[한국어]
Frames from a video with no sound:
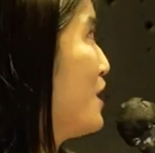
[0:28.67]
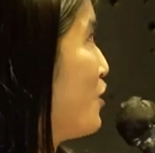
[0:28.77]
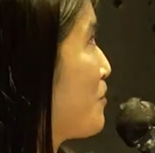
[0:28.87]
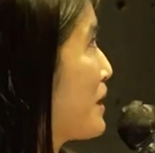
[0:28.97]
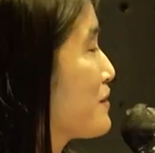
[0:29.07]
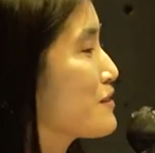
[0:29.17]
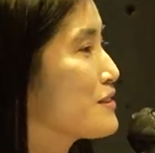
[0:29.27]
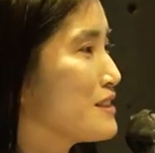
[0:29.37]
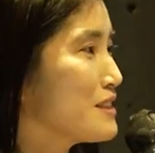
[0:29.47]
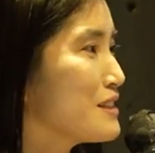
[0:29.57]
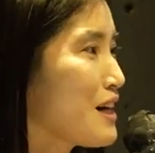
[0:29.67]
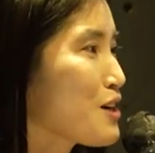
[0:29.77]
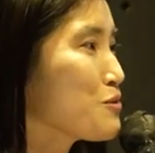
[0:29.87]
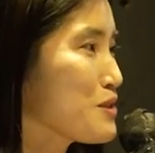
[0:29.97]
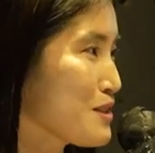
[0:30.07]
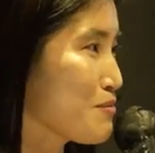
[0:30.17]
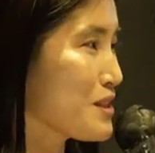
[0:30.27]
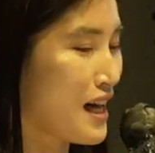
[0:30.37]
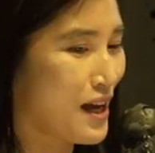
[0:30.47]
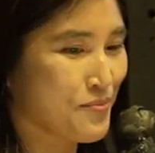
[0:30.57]
어, 만드는 일을 하고
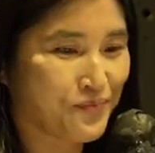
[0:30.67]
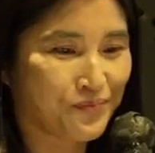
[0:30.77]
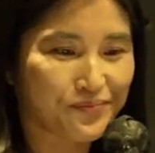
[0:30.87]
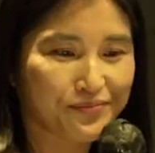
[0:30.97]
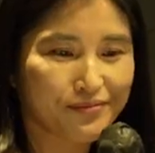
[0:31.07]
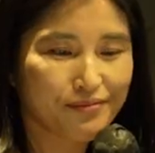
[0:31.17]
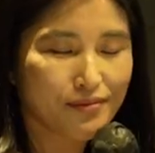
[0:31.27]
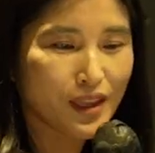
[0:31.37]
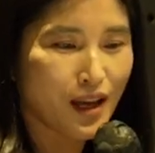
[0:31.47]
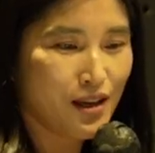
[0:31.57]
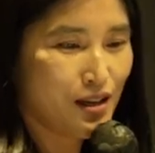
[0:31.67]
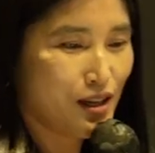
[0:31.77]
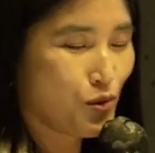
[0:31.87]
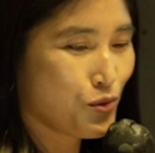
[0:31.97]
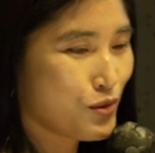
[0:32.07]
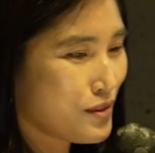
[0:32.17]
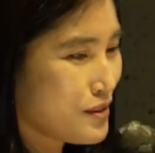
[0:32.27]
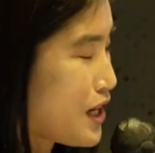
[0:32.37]
있습니다. 예, 오늘